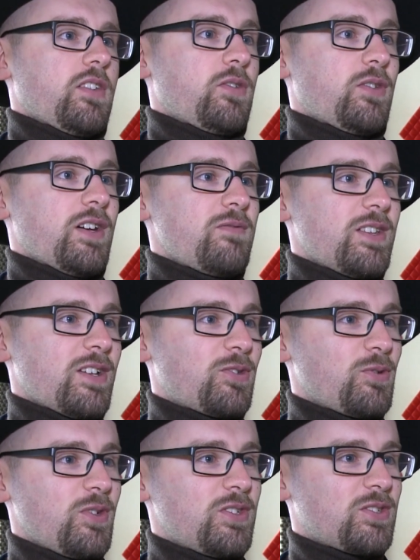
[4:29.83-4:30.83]
Also da wäre
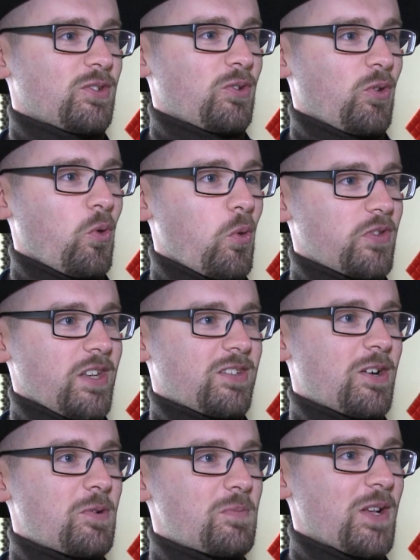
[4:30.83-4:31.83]
natürlich ein großer
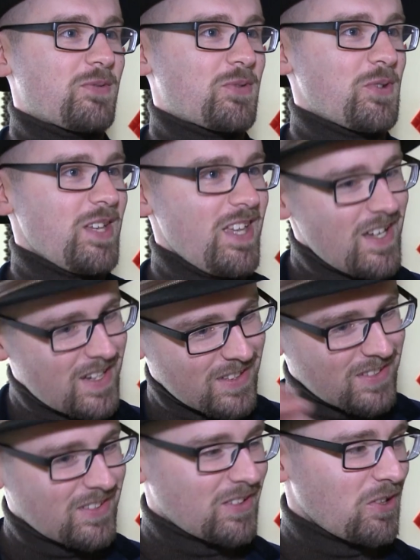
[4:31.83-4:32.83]
Traum mal für
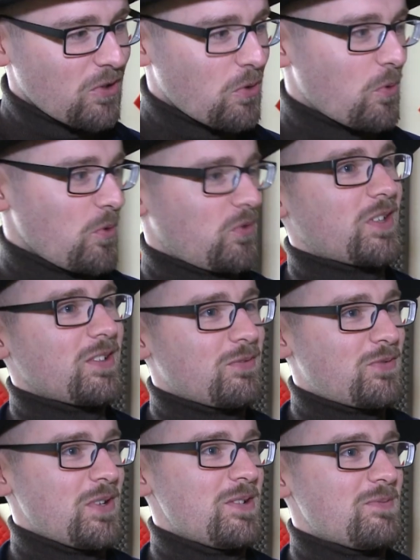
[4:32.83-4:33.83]
irgendeinen größeren
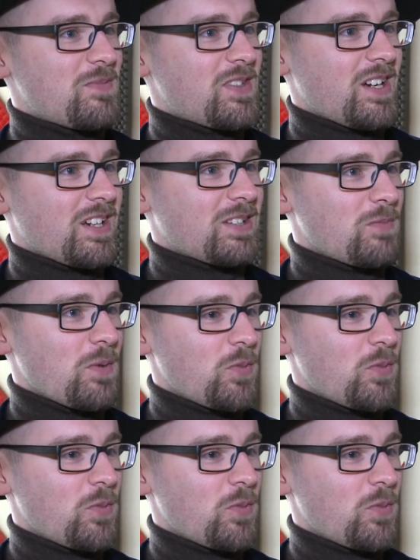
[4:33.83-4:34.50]
Film, sage ich mal,